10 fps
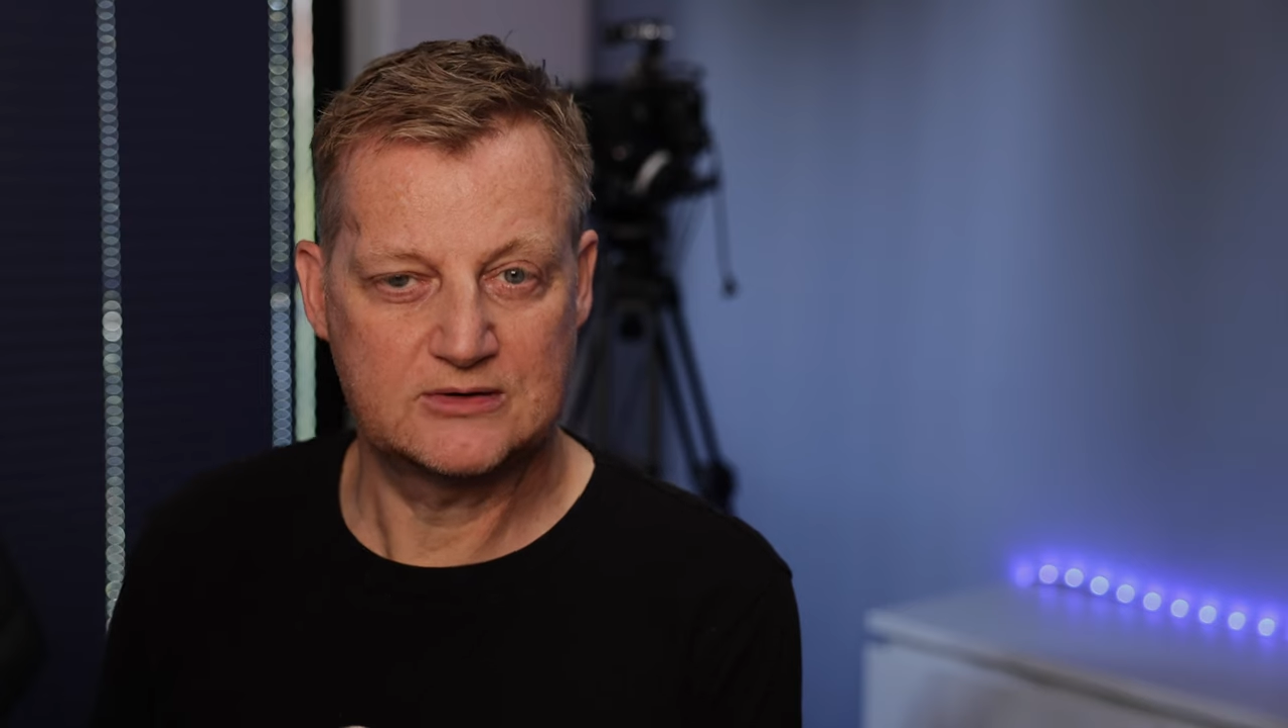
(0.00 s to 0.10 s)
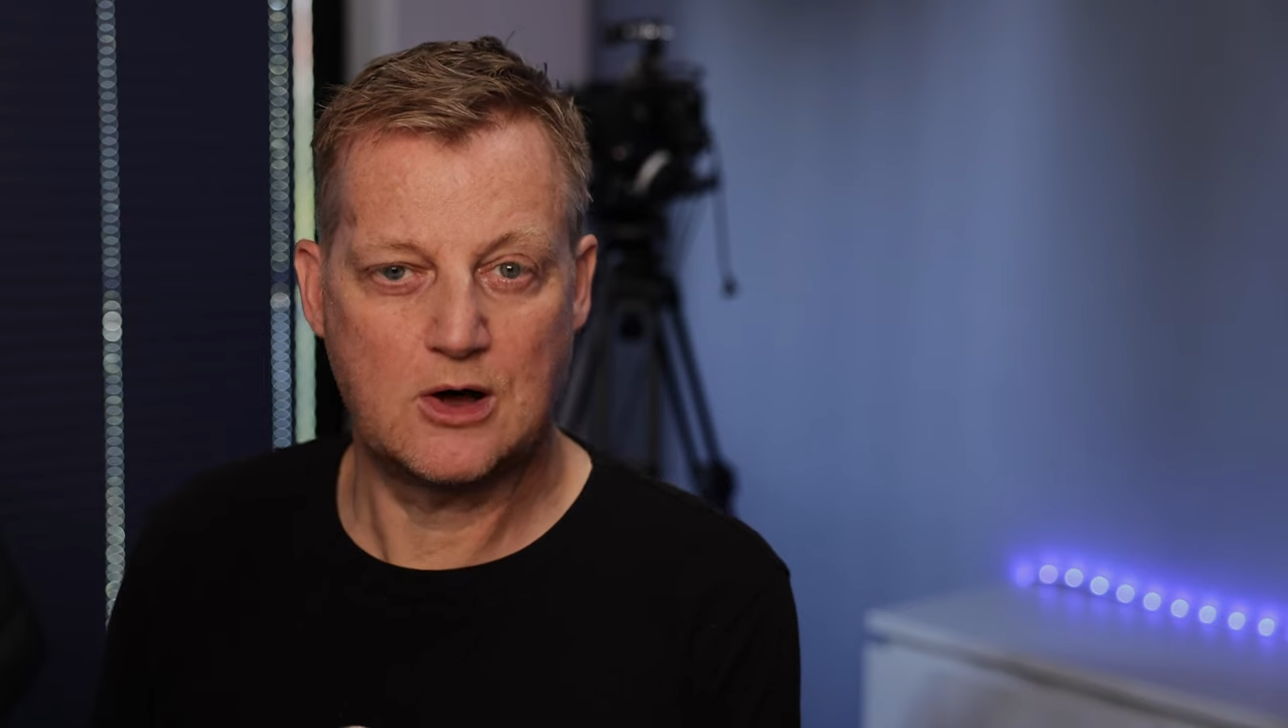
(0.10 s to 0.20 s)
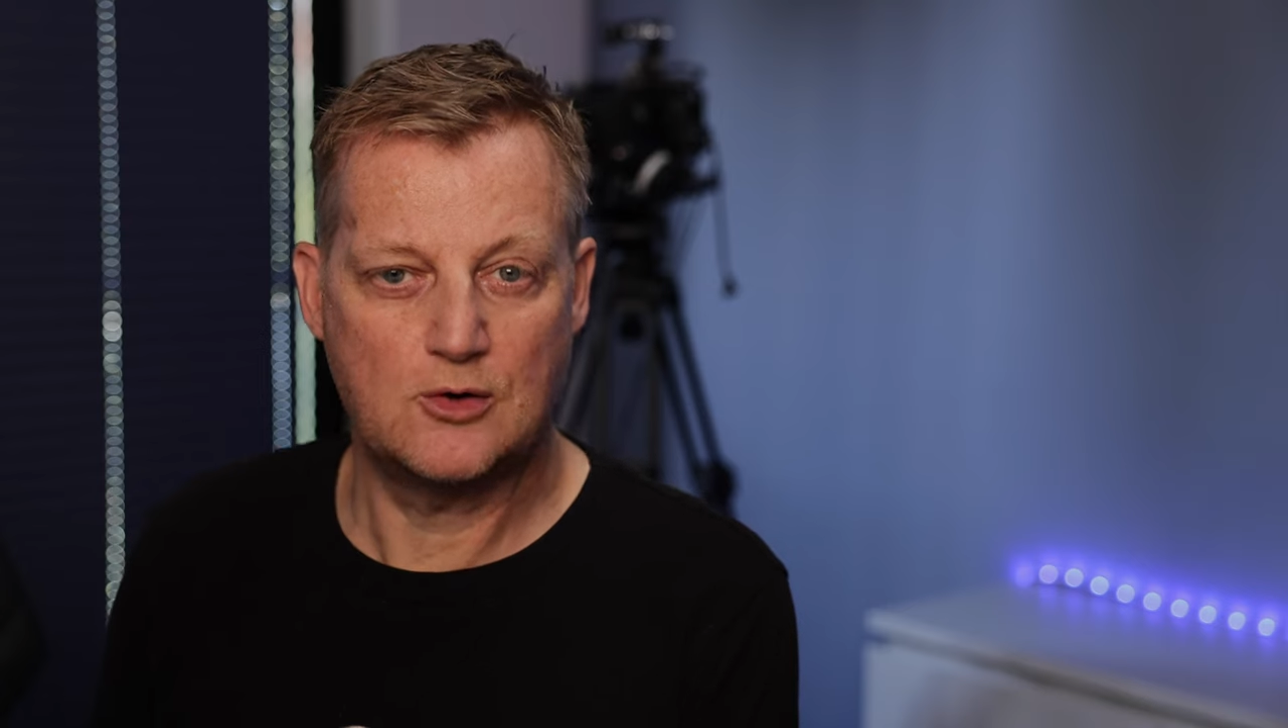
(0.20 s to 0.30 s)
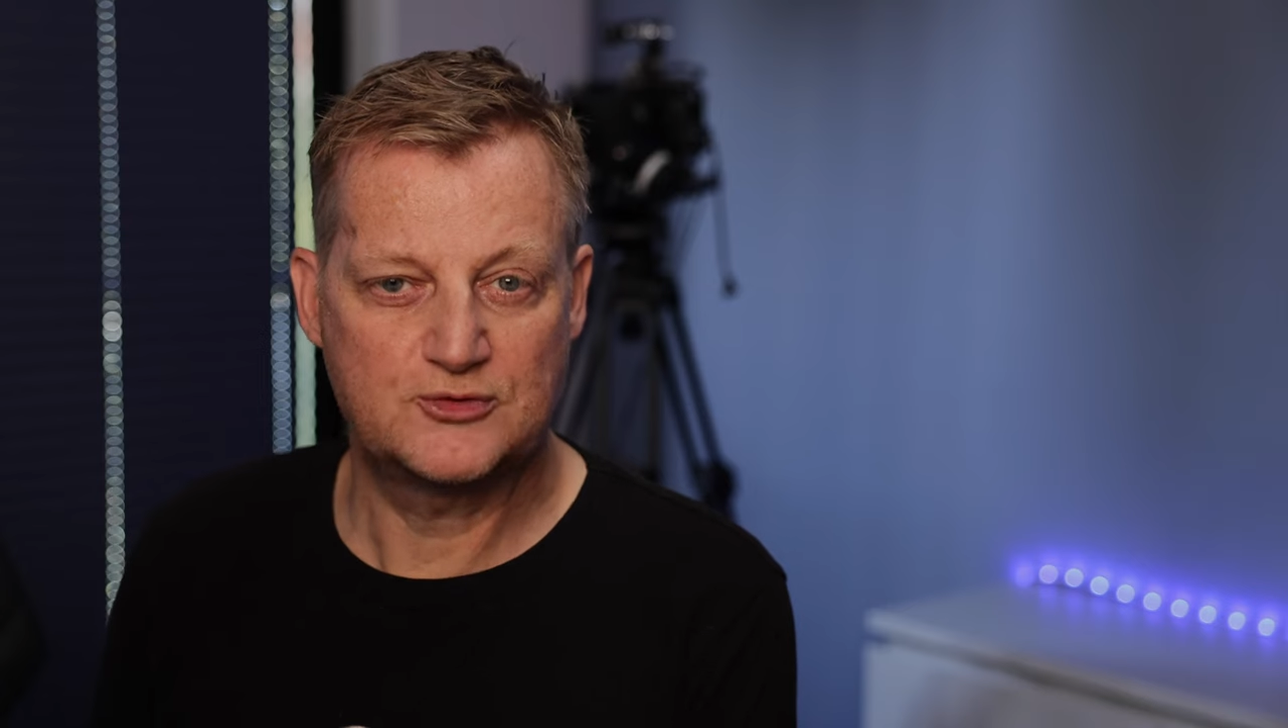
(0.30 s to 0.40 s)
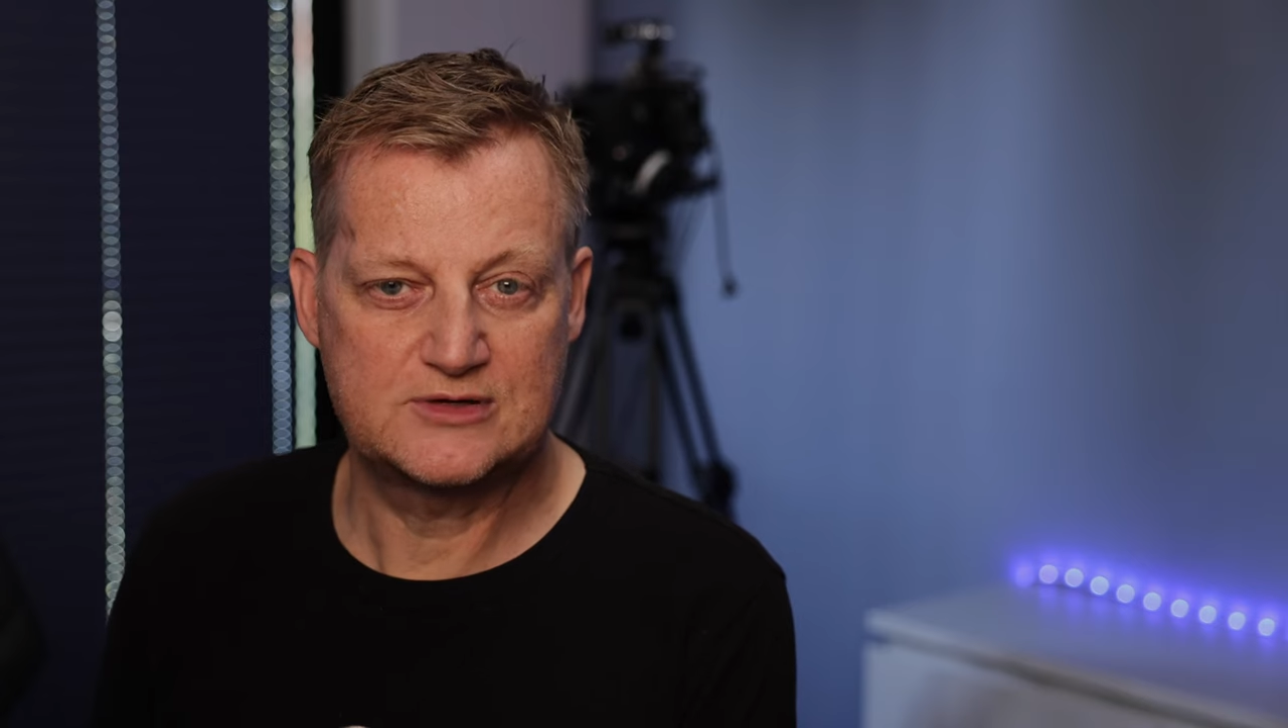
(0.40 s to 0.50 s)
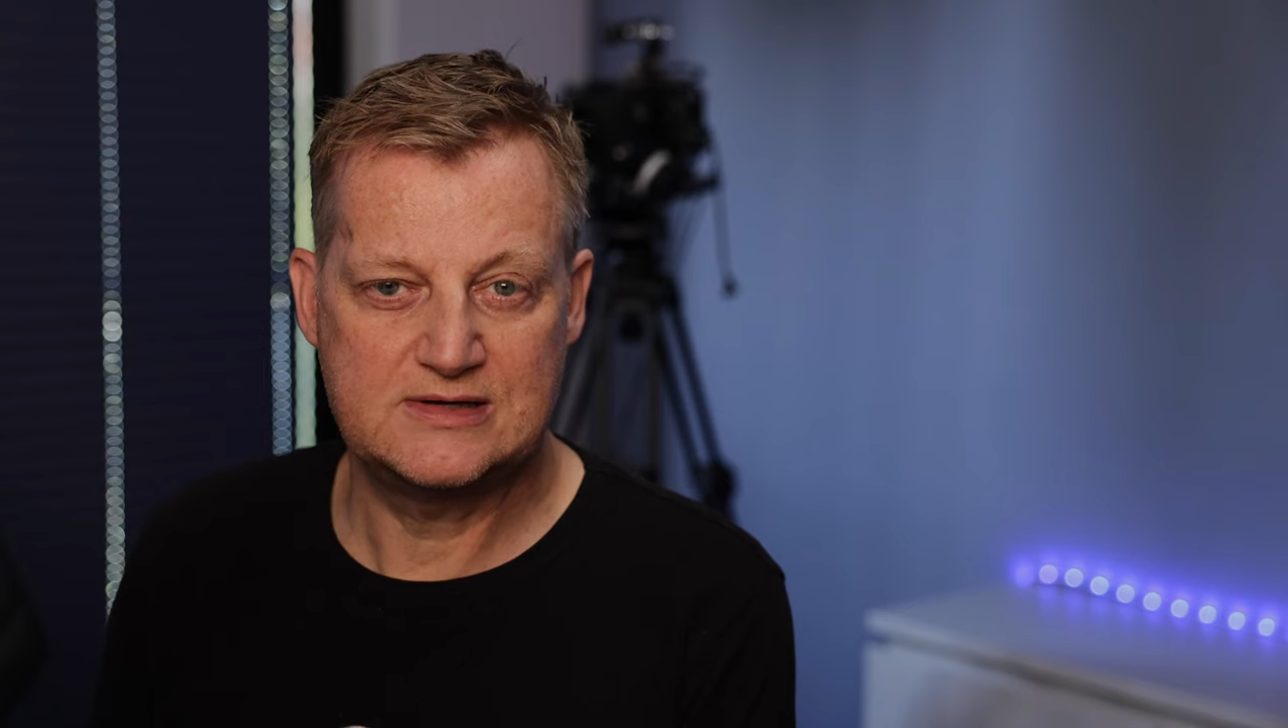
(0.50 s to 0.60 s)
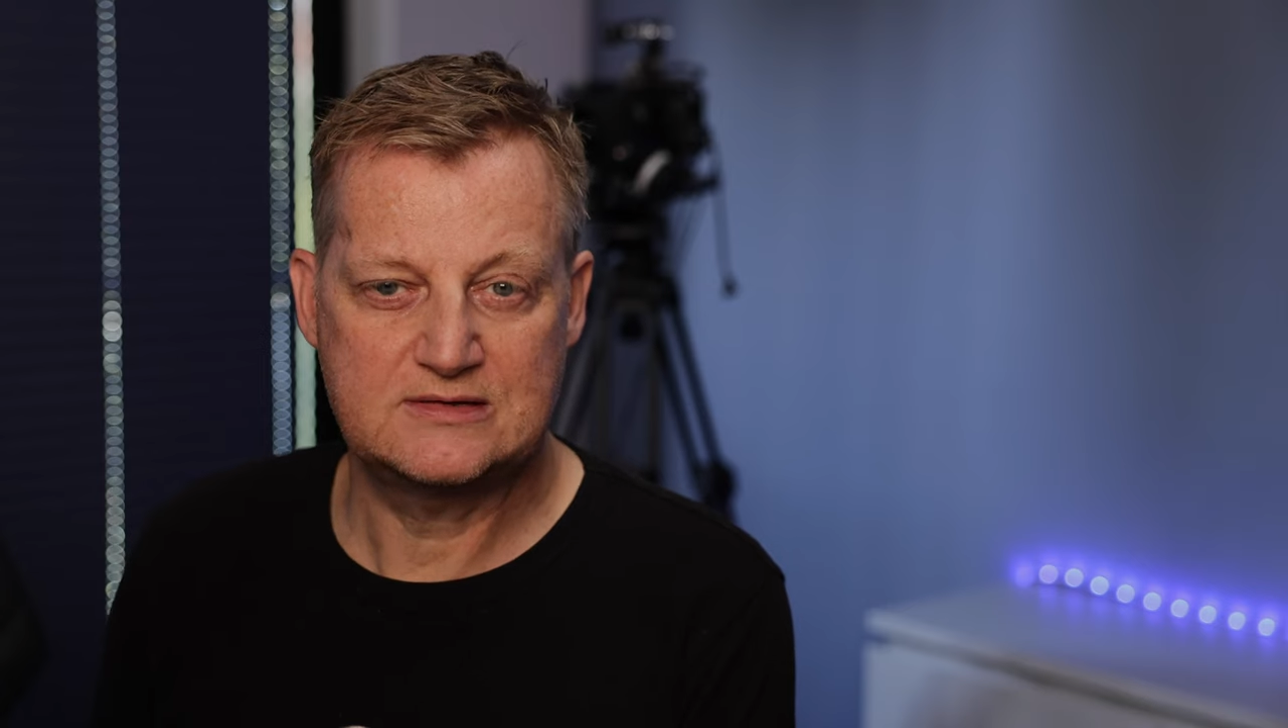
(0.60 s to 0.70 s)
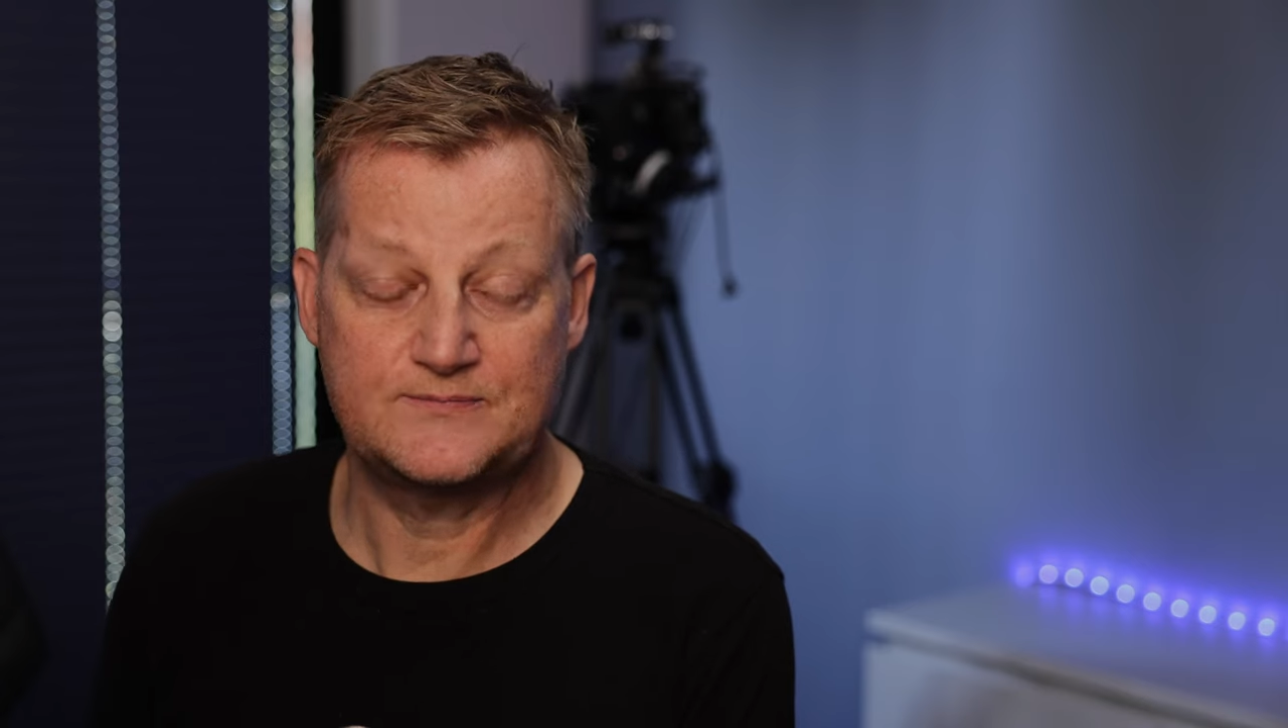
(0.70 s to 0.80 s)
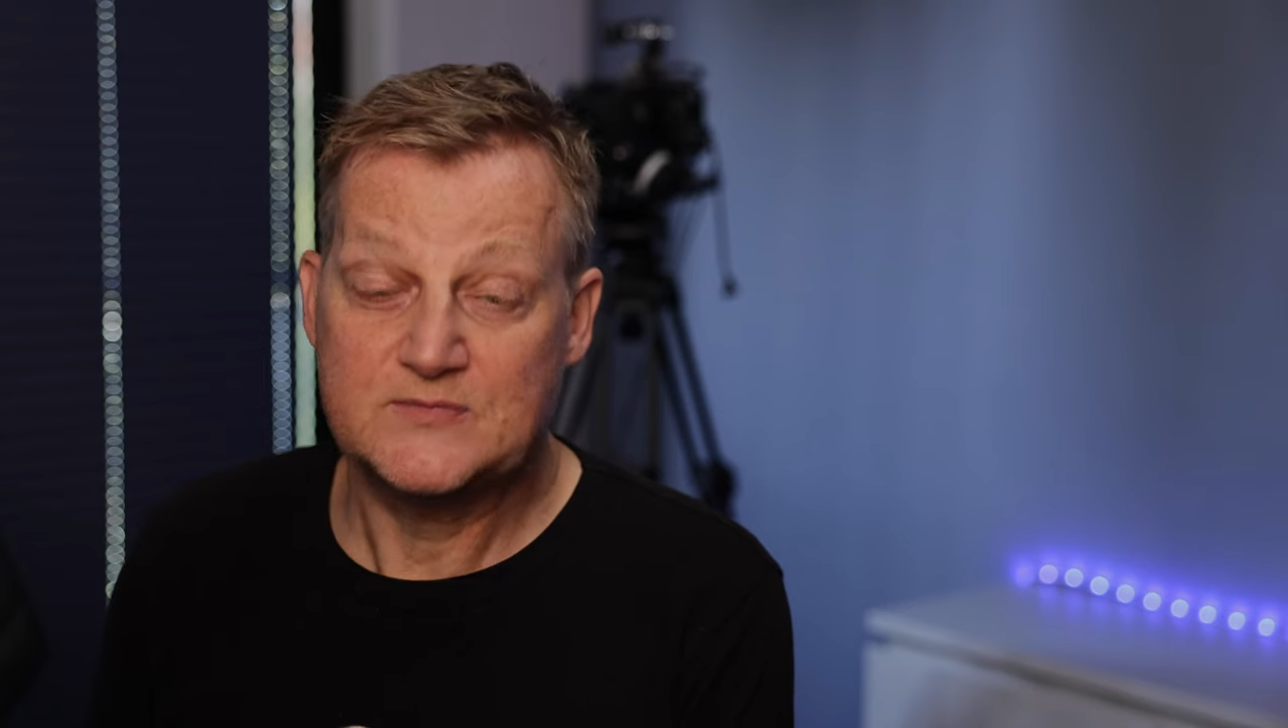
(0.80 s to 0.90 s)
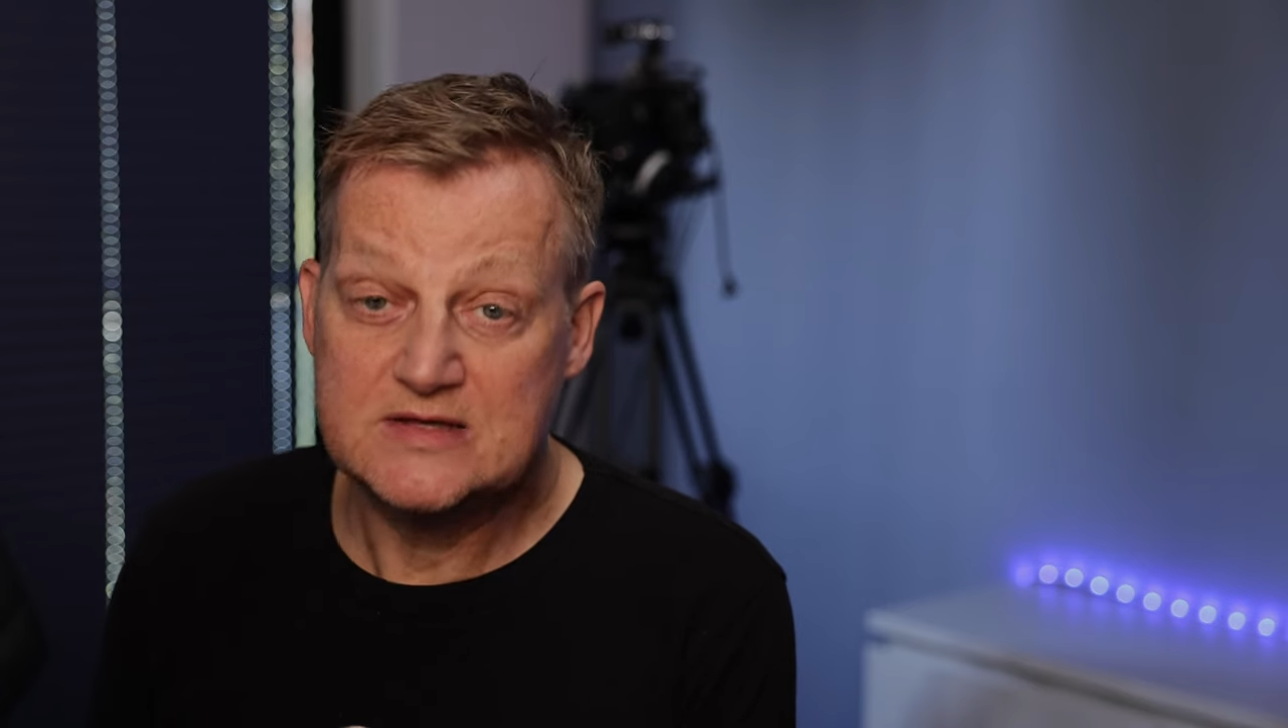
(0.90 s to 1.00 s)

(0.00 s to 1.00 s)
draufklickt,